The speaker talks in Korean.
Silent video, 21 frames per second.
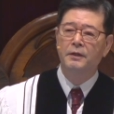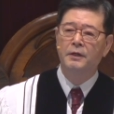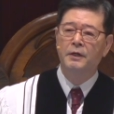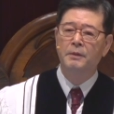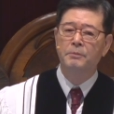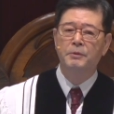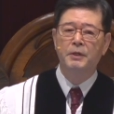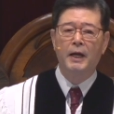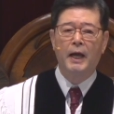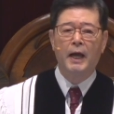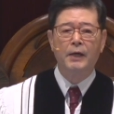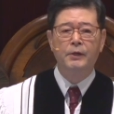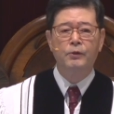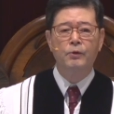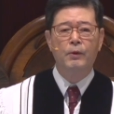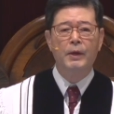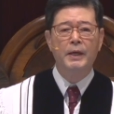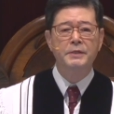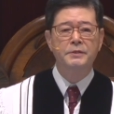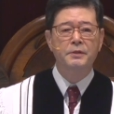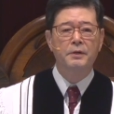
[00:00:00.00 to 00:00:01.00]
여러분들이
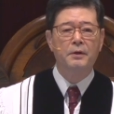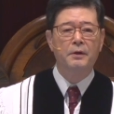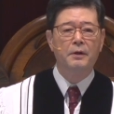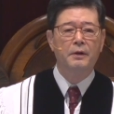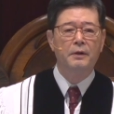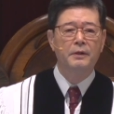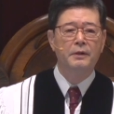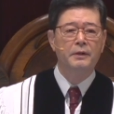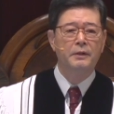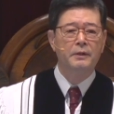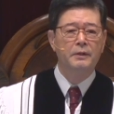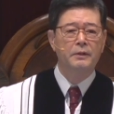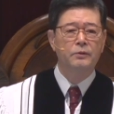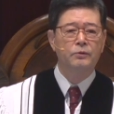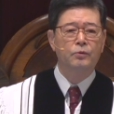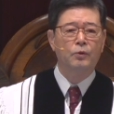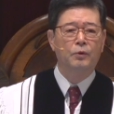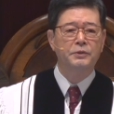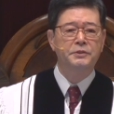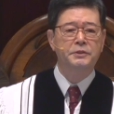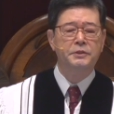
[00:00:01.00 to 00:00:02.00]
학교에서
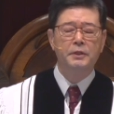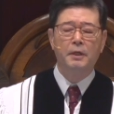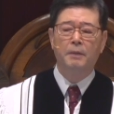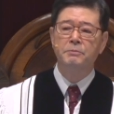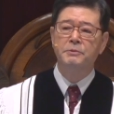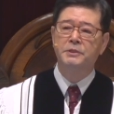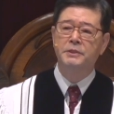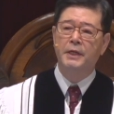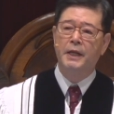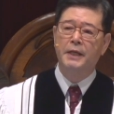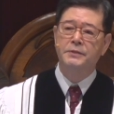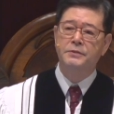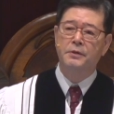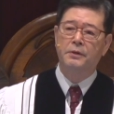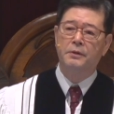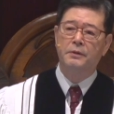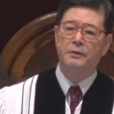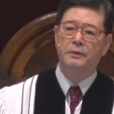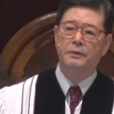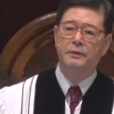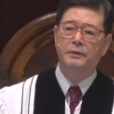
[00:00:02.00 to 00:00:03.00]
또
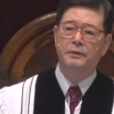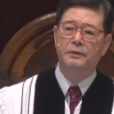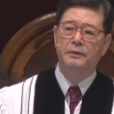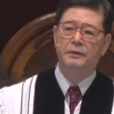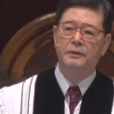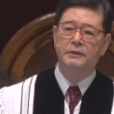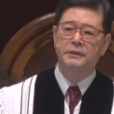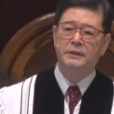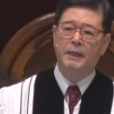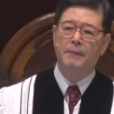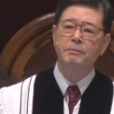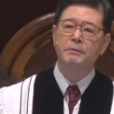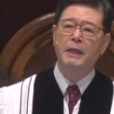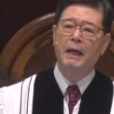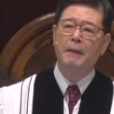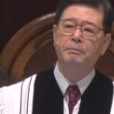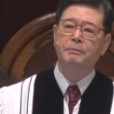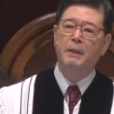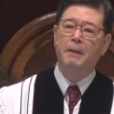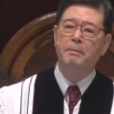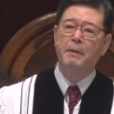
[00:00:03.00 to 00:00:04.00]
실험실에서 참
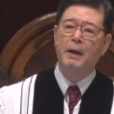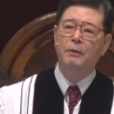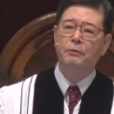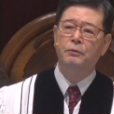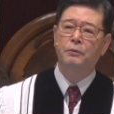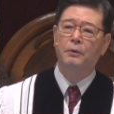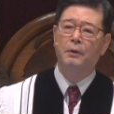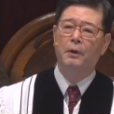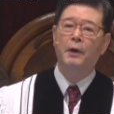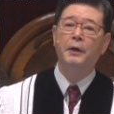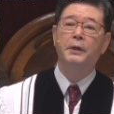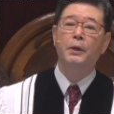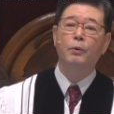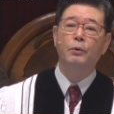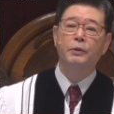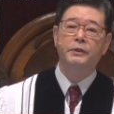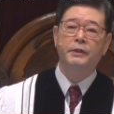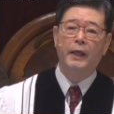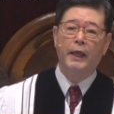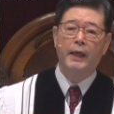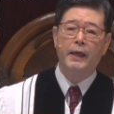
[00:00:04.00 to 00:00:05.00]
답답하고
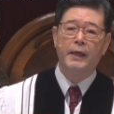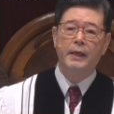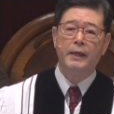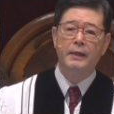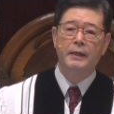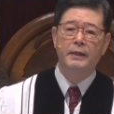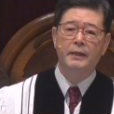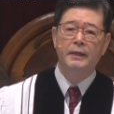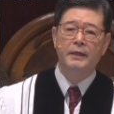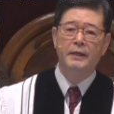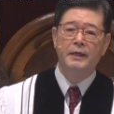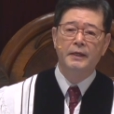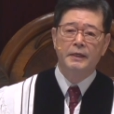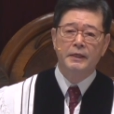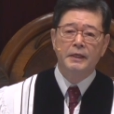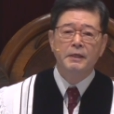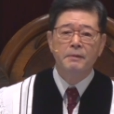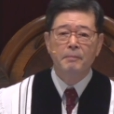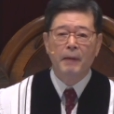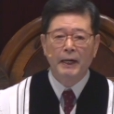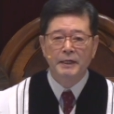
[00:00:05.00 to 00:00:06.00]
어려울 때
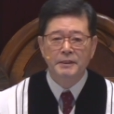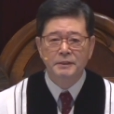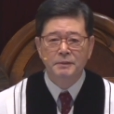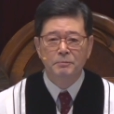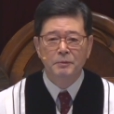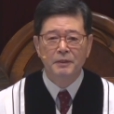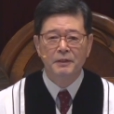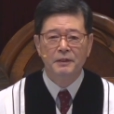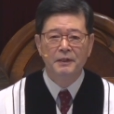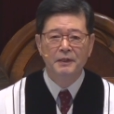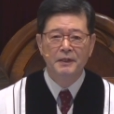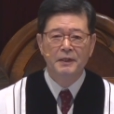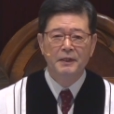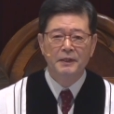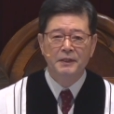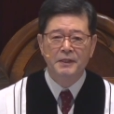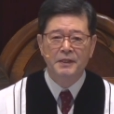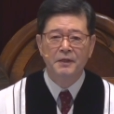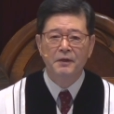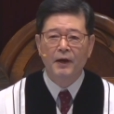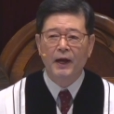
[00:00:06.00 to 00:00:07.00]
이 말씀을
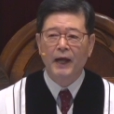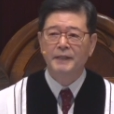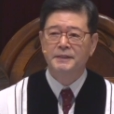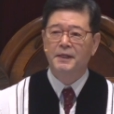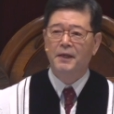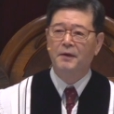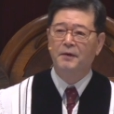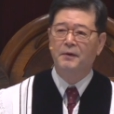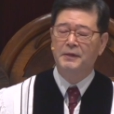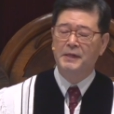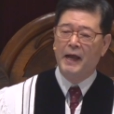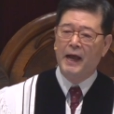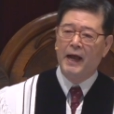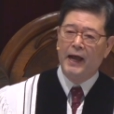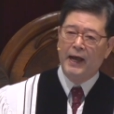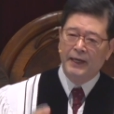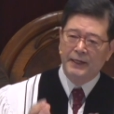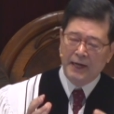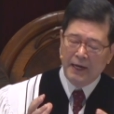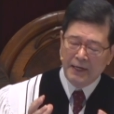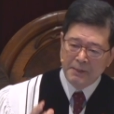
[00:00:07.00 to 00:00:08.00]
기억하세요. 야,
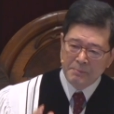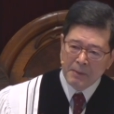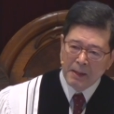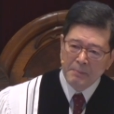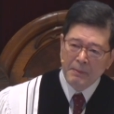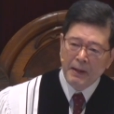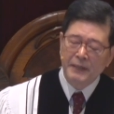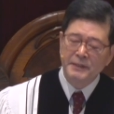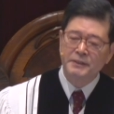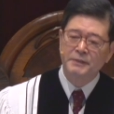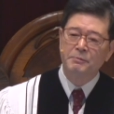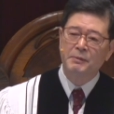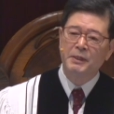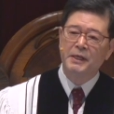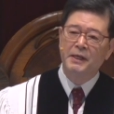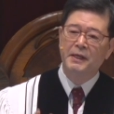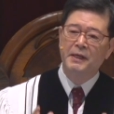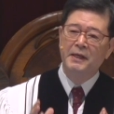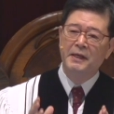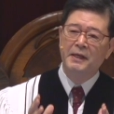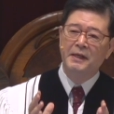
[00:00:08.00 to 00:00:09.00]
하나님의
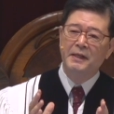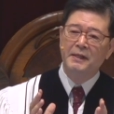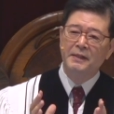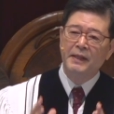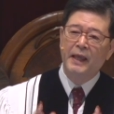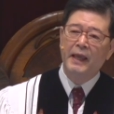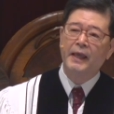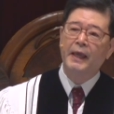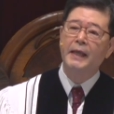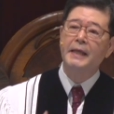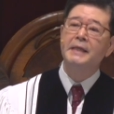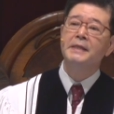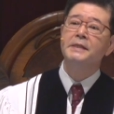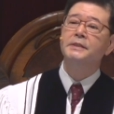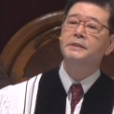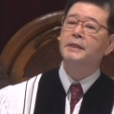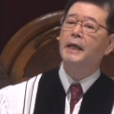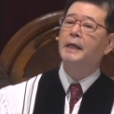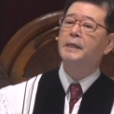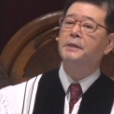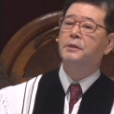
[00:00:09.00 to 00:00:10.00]
말씀이 내게
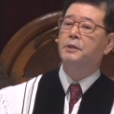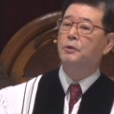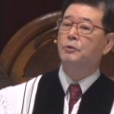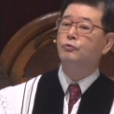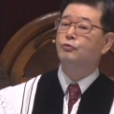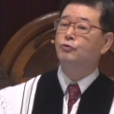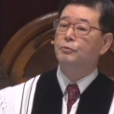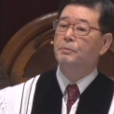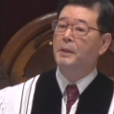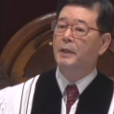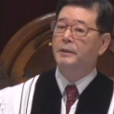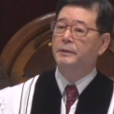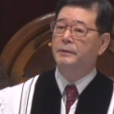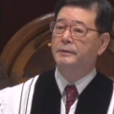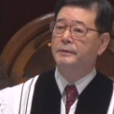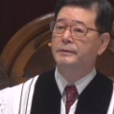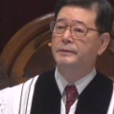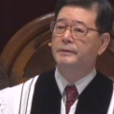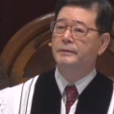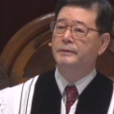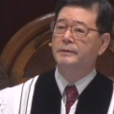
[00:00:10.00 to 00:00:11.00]
인사이트를 주면